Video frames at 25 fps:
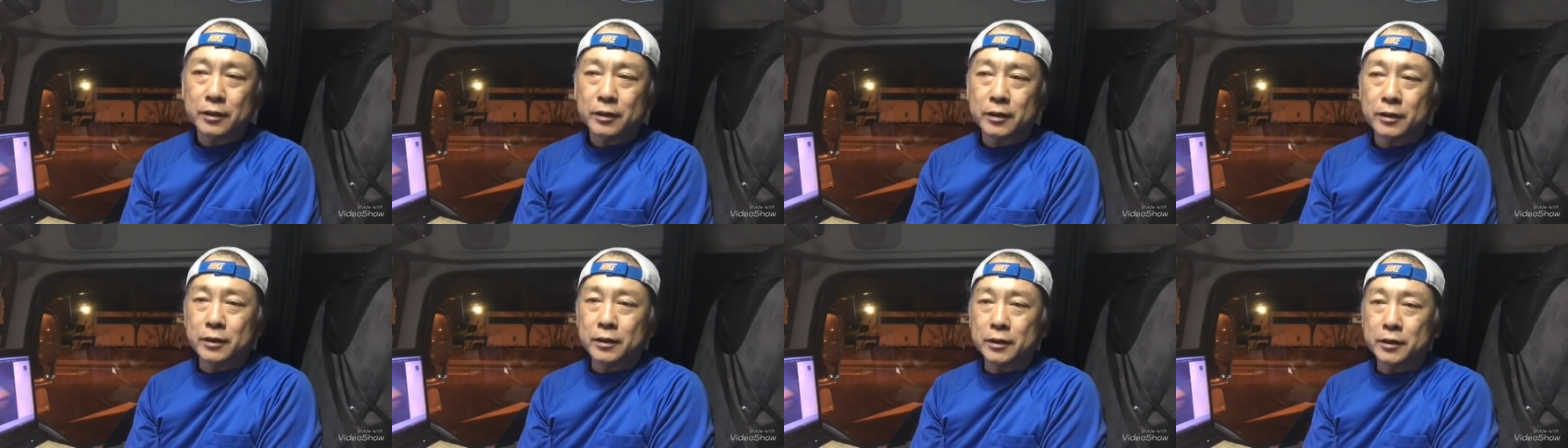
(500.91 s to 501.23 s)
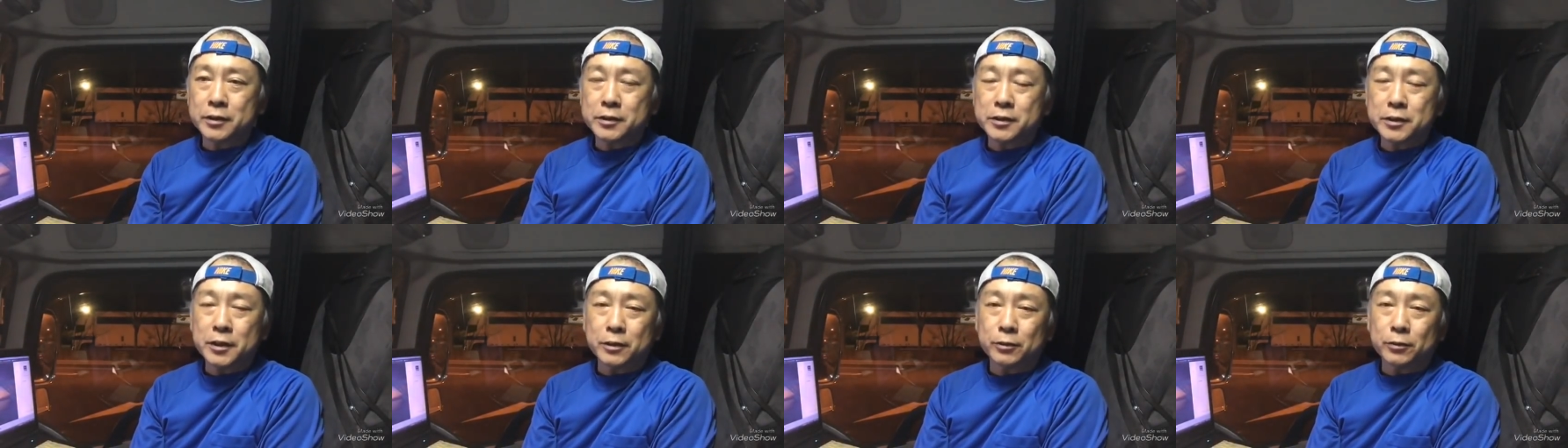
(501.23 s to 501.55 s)

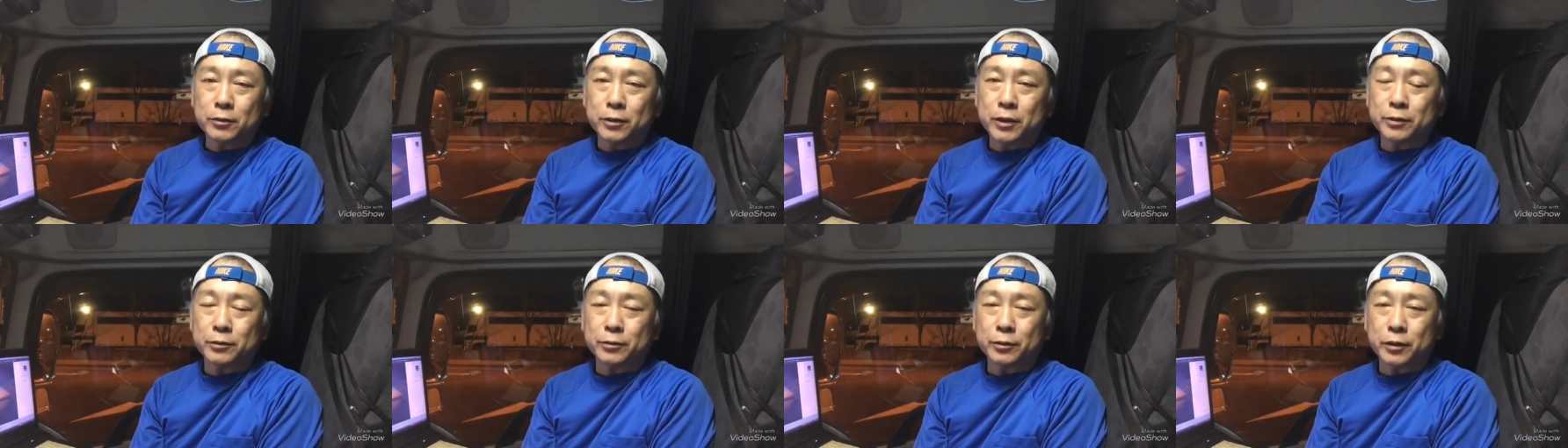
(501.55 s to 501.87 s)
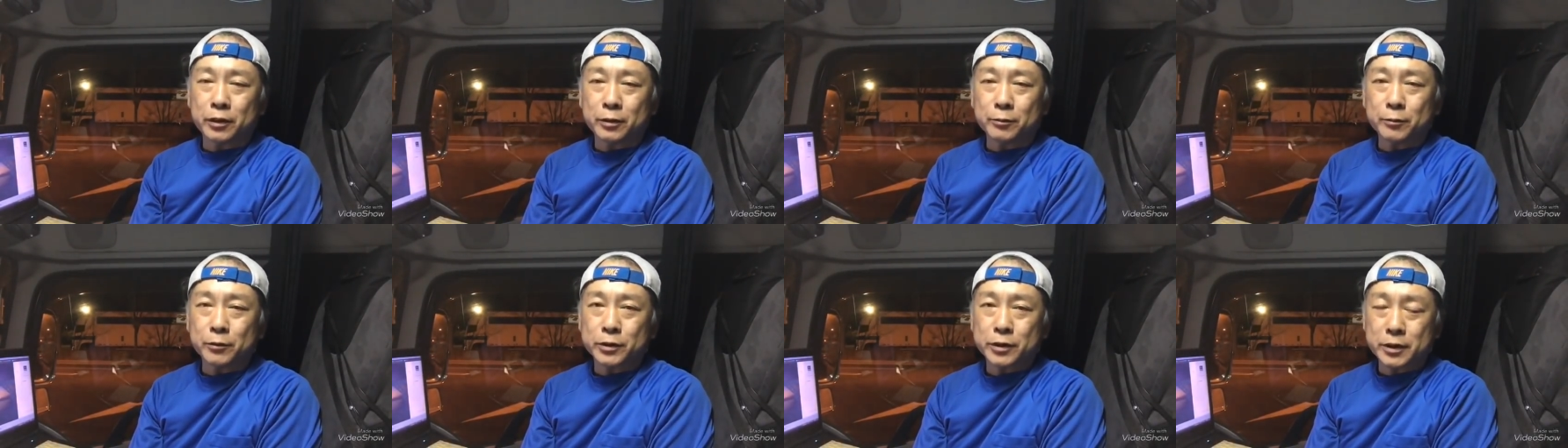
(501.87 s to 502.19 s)
えー、帰省とかの
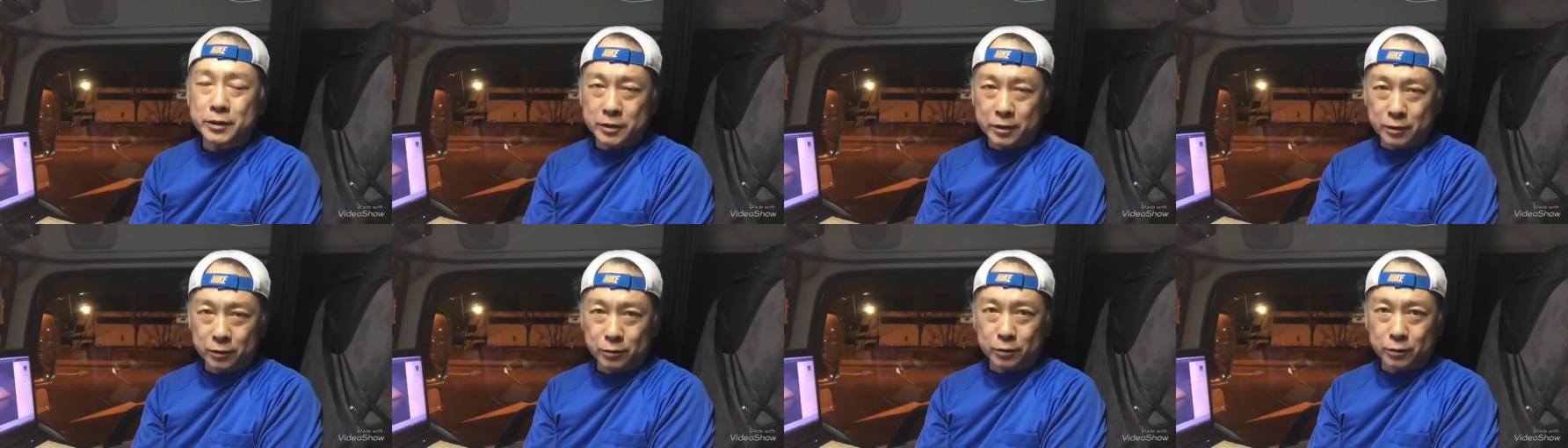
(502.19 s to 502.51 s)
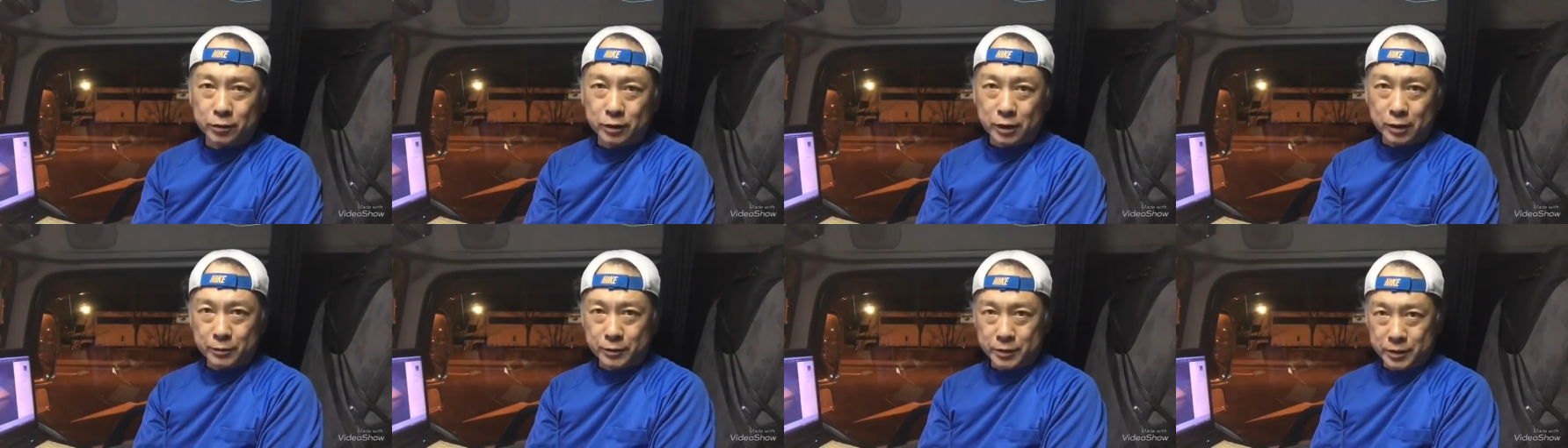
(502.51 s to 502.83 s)
時にも写真
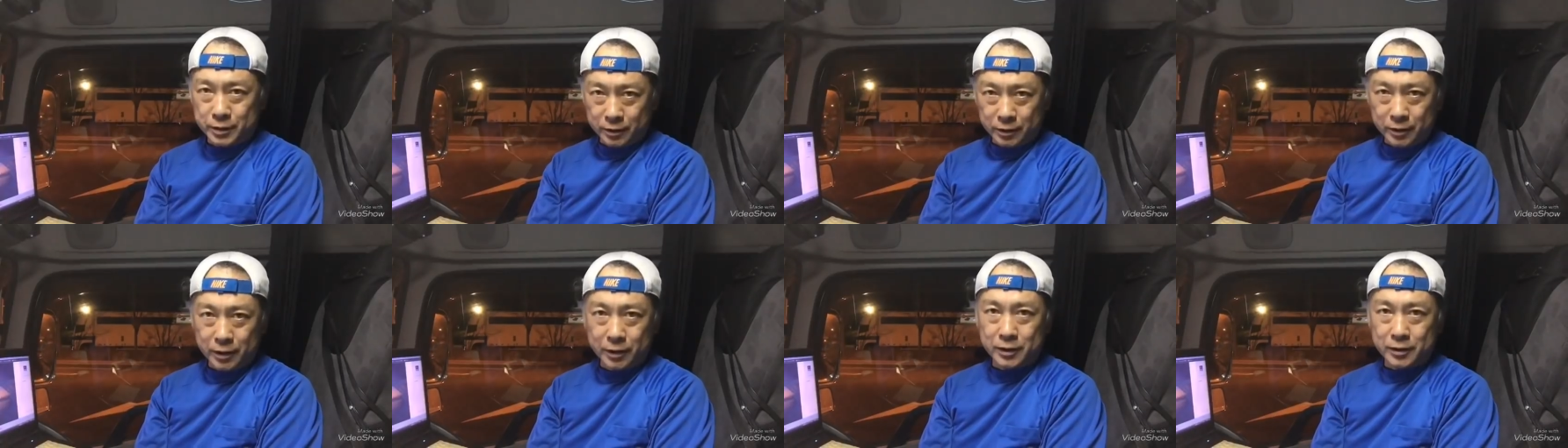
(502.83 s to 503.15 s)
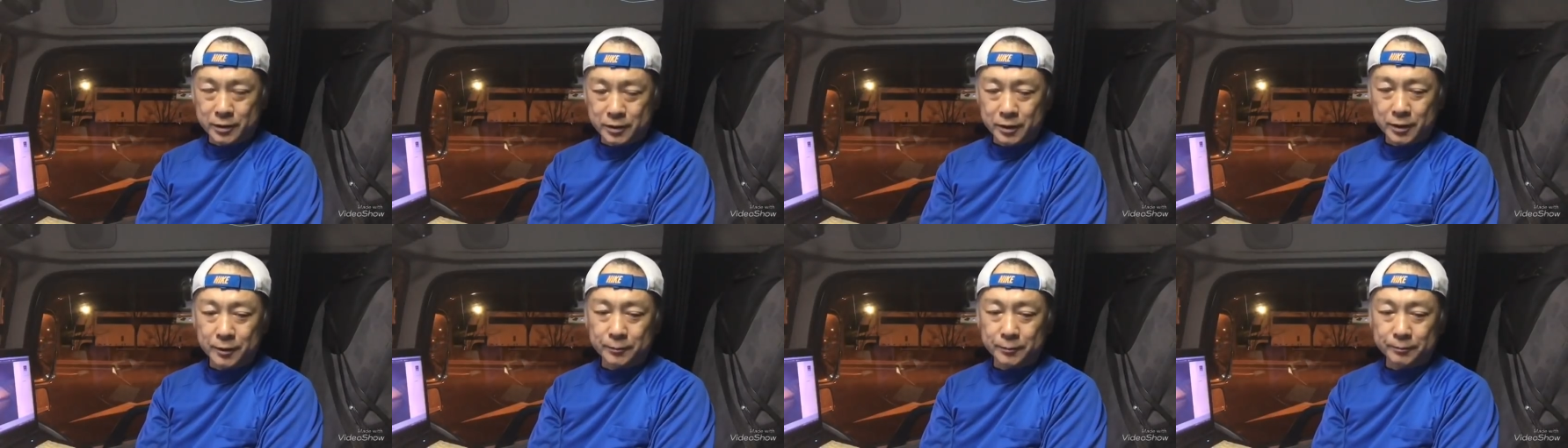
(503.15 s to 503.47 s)
撮るかもしれないです